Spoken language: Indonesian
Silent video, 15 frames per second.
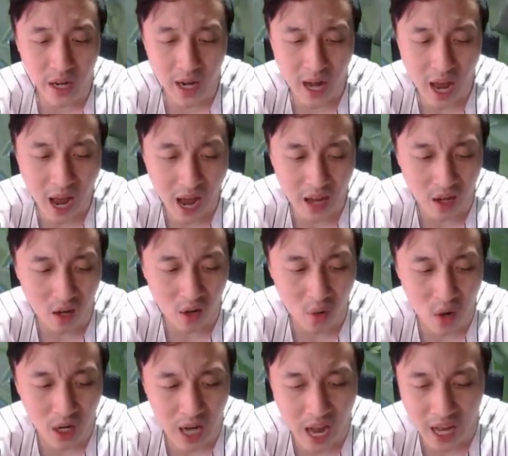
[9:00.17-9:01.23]
lah, kalau
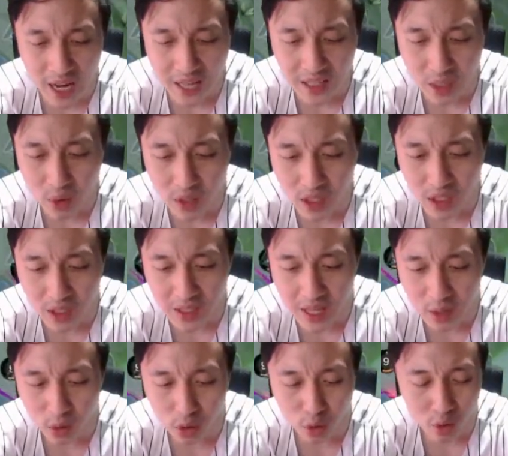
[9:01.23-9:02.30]
gua kalah nih gua jadi kena
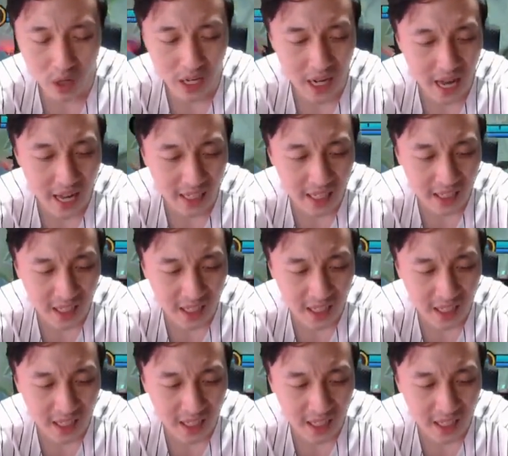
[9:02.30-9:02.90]
kutukan lagi